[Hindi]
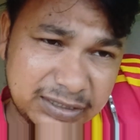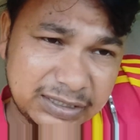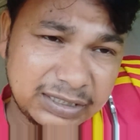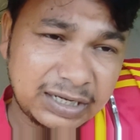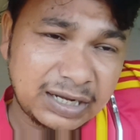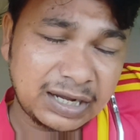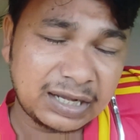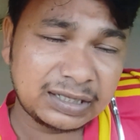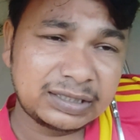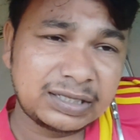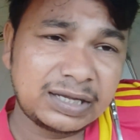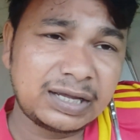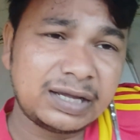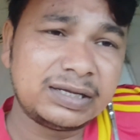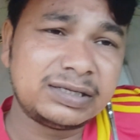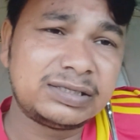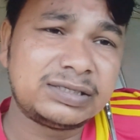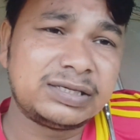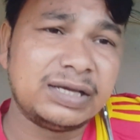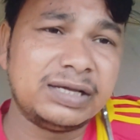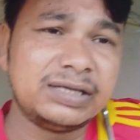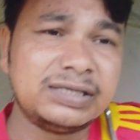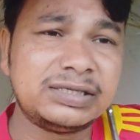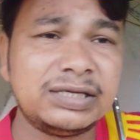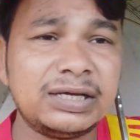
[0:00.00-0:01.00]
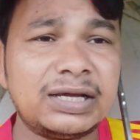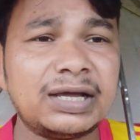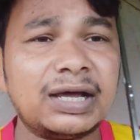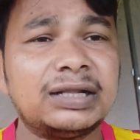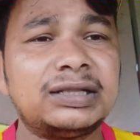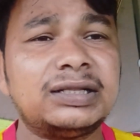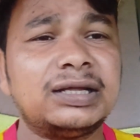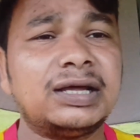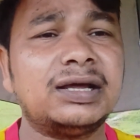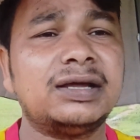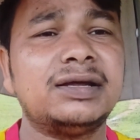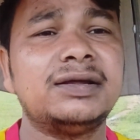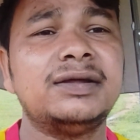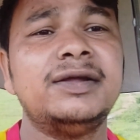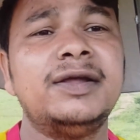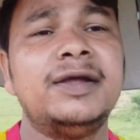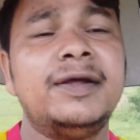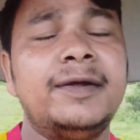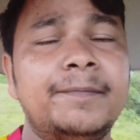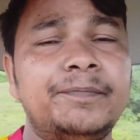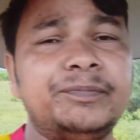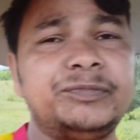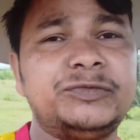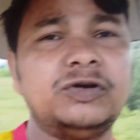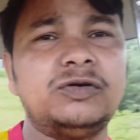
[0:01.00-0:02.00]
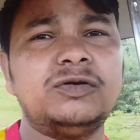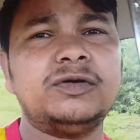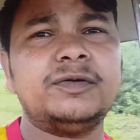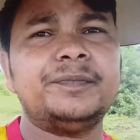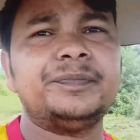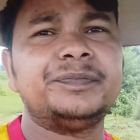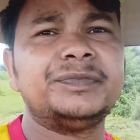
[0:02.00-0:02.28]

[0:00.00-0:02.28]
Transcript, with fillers: सिखाता है सही सिखाता है तो